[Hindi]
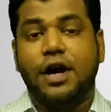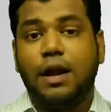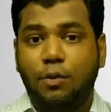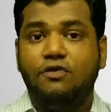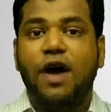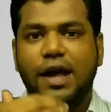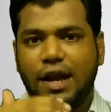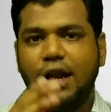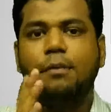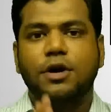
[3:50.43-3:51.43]
अगर आपको फायर
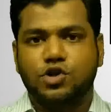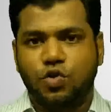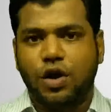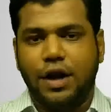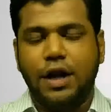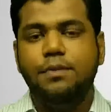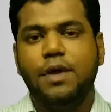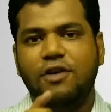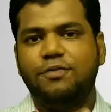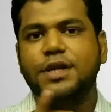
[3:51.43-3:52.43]
के नंबर स्टोर करना है
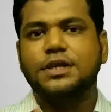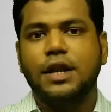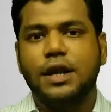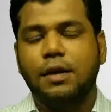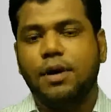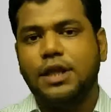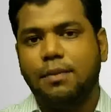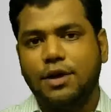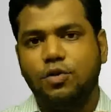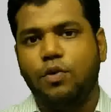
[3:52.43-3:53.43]
एफ प्रेस करने के बाद
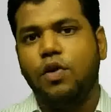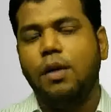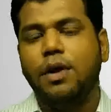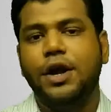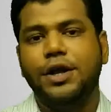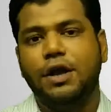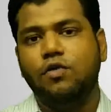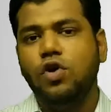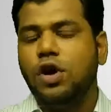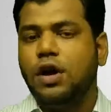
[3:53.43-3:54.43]
आपका जो प्रोग्राम एलईडी e है
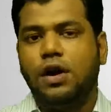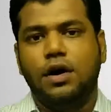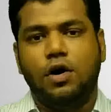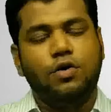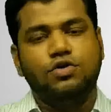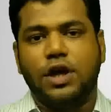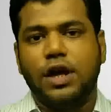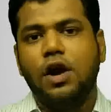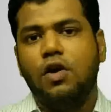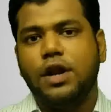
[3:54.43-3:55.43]
वो ऑन uh, हो
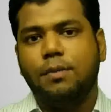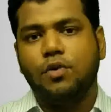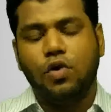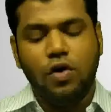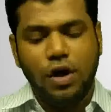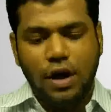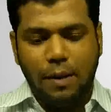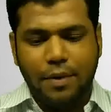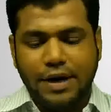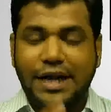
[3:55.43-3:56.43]
जाएगा और आपको
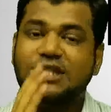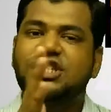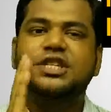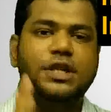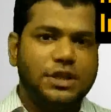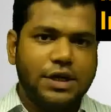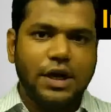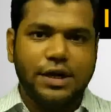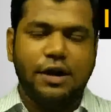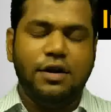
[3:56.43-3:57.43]
आपका टेन डिजिट
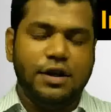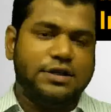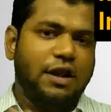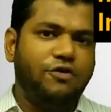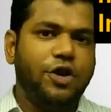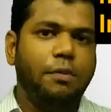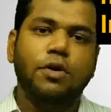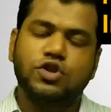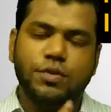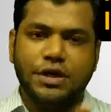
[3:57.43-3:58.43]
का सेलफोन नंबर
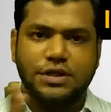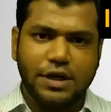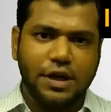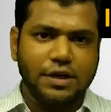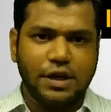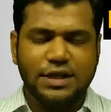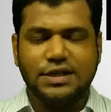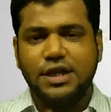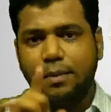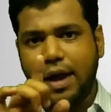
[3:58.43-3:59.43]
uh, उसमें इंसर्ट कर देना है
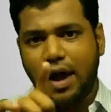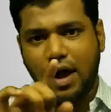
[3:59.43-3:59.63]
जैसे आप